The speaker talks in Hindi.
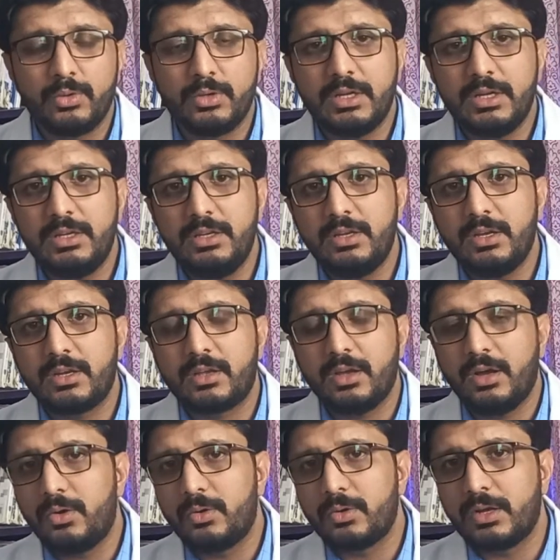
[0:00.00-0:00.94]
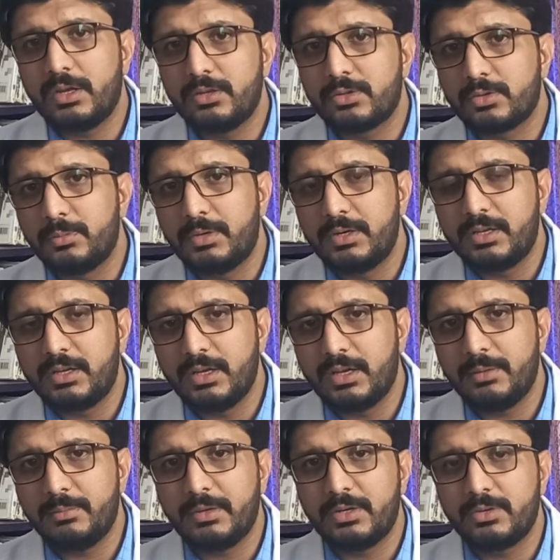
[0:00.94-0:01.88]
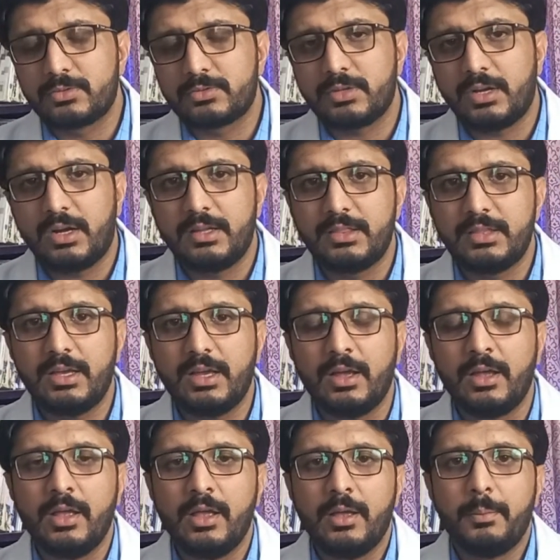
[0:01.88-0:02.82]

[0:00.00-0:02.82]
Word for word: वो नहीं ये क्या हो गया ये तो बड़ी गर्म है नुकसानदेह दे